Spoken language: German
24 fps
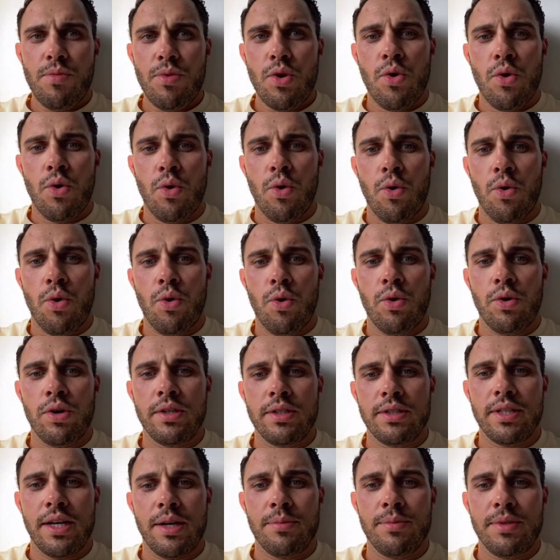
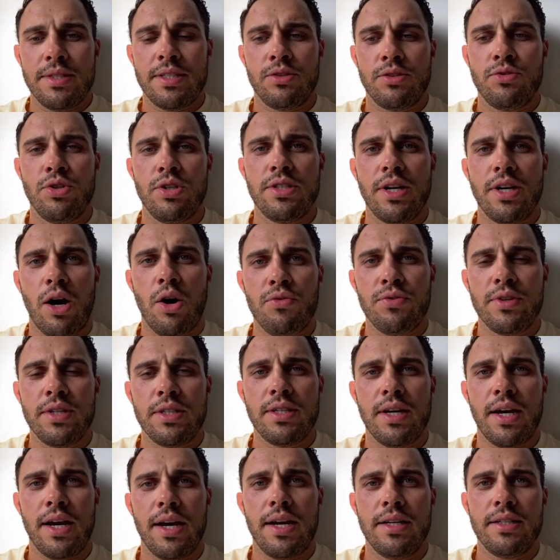Und ähm, ist natürlich
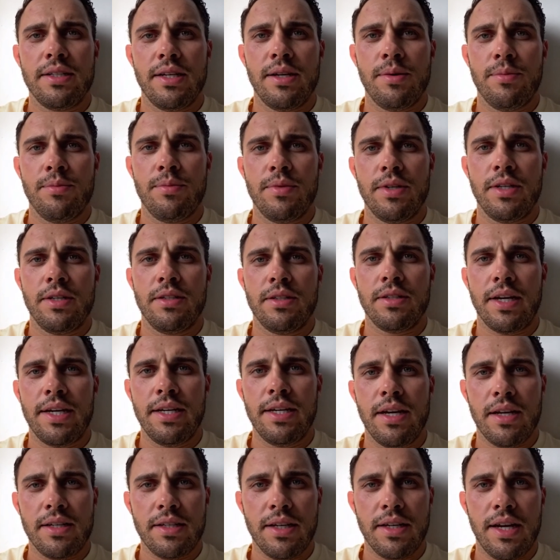aufgeteilt in
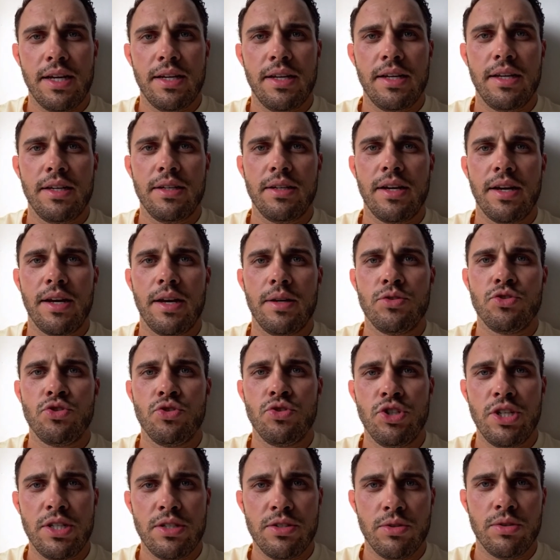Ringertraining,
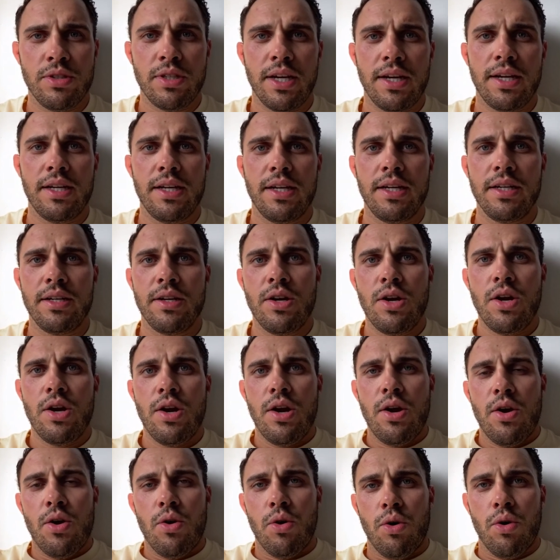Jiu-Jitsu-Training
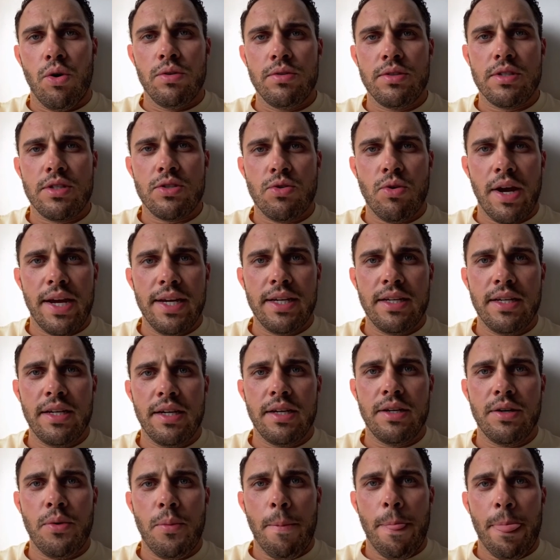und
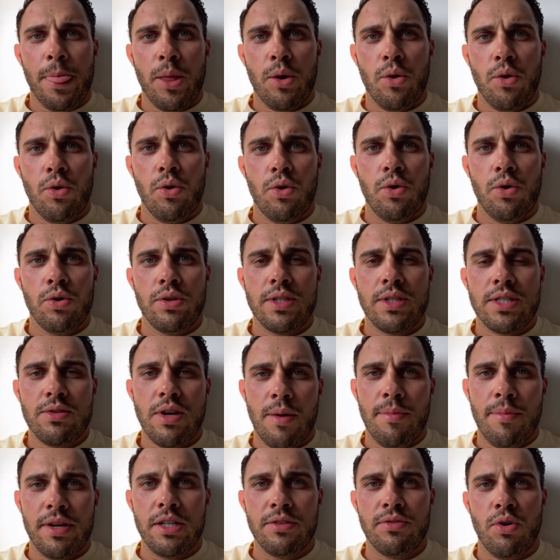Striking. Und
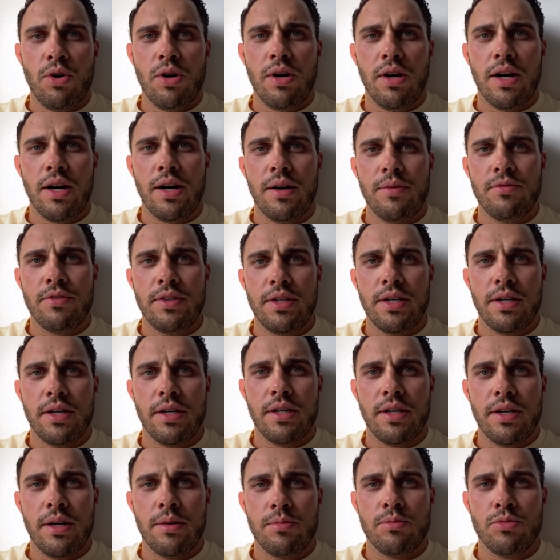zweimal die Woche haben
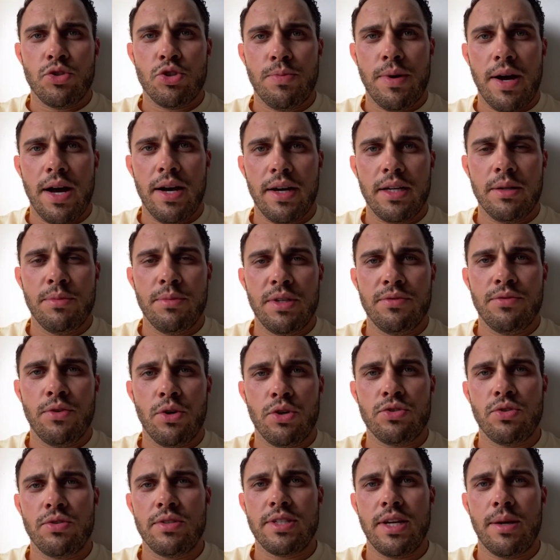wir ähm, Sparring,
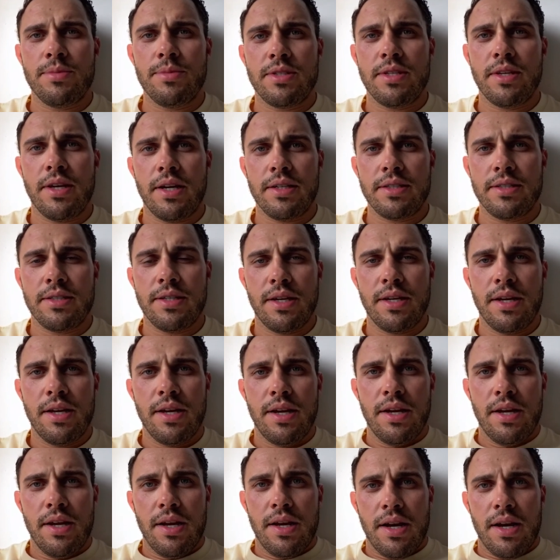Mittwochs und Samstags.
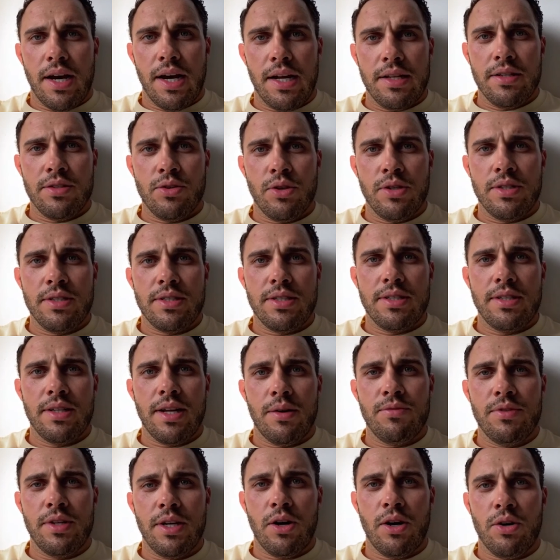Ansonsten
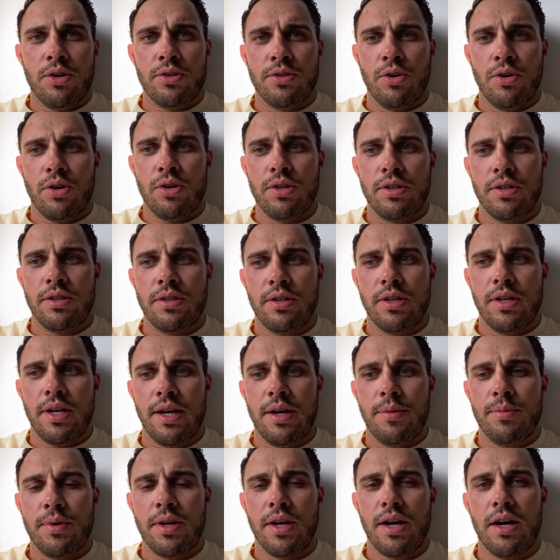haben wir auch noch
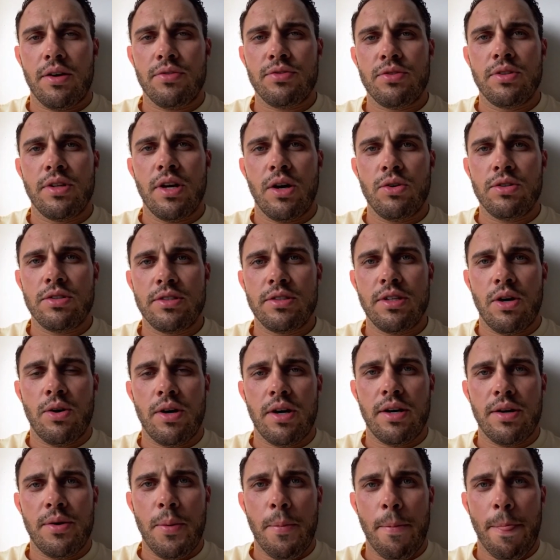ein Kraft- und
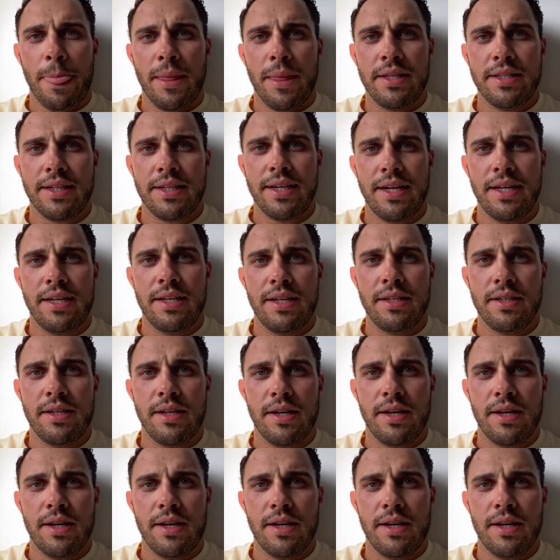Ausdauertraining